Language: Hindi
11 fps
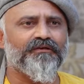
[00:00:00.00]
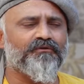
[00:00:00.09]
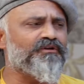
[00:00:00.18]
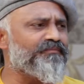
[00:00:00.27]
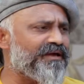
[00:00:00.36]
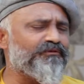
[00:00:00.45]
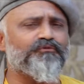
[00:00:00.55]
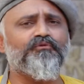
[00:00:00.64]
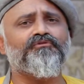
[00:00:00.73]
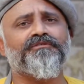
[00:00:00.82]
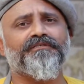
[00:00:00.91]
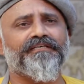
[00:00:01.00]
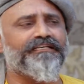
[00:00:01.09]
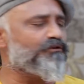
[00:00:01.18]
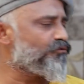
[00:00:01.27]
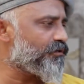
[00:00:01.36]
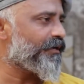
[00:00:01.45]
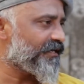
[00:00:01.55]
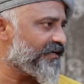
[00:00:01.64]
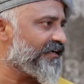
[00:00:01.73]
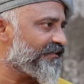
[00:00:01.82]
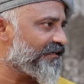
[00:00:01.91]
क्योंकि मैं भी कुछ इधर उधर भट
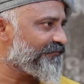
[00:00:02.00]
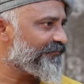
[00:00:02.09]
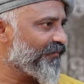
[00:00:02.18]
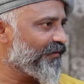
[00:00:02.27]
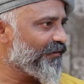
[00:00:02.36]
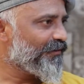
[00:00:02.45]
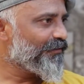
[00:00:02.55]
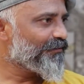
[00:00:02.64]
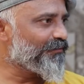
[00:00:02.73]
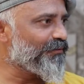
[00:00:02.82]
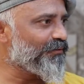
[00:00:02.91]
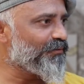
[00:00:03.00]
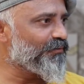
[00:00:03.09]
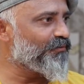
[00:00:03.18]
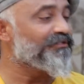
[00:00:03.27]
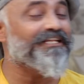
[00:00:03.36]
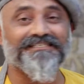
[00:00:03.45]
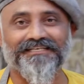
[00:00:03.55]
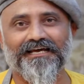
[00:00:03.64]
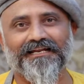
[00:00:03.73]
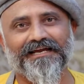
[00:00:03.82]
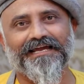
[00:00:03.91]
गया था तो उन दस
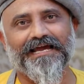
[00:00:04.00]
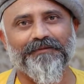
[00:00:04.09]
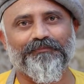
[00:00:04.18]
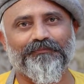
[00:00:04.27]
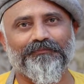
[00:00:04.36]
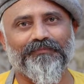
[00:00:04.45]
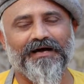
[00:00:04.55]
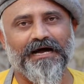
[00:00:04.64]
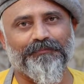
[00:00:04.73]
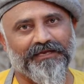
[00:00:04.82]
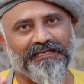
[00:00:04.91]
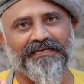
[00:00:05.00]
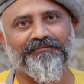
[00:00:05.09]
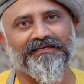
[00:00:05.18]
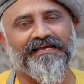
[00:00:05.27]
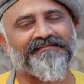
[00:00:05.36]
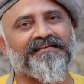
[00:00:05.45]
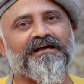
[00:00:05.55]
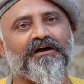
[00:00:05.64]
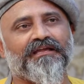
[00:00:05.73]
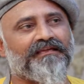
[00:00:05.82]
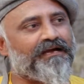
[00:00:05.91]
साल का गैप आपके लिए भी ऐसा ना
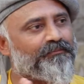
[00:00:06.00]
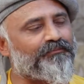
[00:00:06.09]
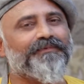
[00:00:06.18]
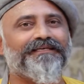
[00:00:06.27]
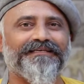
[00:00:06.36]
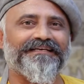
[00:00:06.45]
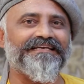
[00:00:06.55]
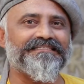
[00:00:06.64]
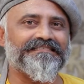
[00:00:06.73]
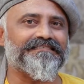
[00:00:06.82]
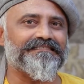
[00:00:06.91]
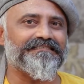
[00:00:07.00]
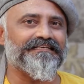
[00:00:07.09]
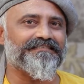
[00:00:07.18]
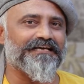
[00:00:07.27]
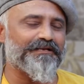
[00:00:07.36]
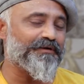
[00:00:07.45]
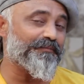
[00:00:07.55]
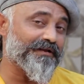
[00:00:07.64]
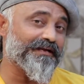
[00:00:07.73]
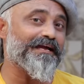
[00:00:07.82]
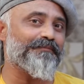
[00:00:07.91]
आए कि आप इस दस साल में
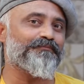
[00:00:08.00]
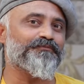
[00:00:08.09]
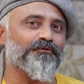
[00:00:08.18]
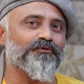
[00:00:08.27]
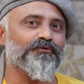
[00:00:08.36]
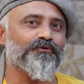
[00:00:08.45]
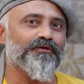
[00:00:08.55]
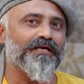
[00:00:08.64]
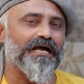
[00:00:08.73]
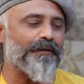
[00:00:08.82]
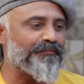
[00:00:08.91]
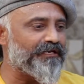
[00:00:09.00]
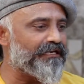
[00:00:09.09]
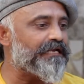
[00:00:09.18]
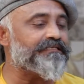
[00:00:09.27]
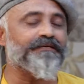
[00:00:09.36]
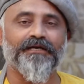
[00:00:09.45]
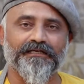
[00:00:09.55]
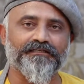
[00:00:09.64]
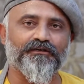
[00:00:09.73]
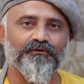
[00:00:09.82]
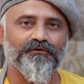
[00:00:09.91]
अपना गैप छोड़ दो अपनी लाइन से
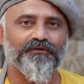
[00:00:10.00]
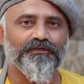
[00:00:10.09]
भटक जाओ